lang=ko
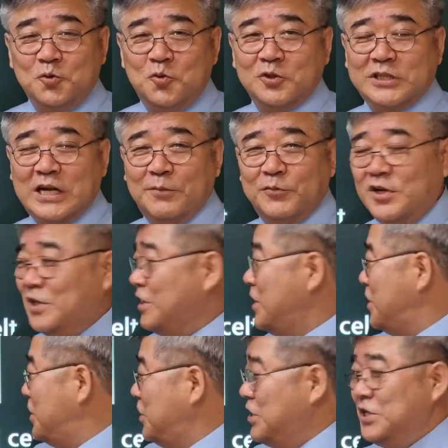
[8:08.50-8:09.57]
중국 사람들은
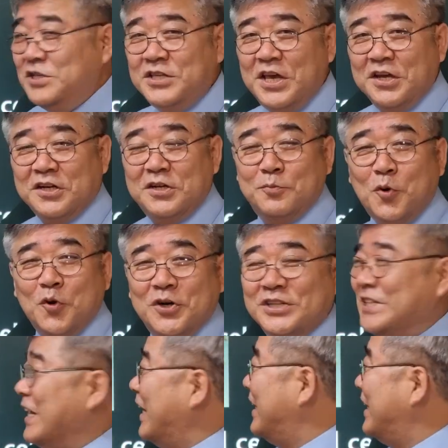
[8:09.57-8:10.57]
흰색을 본 것이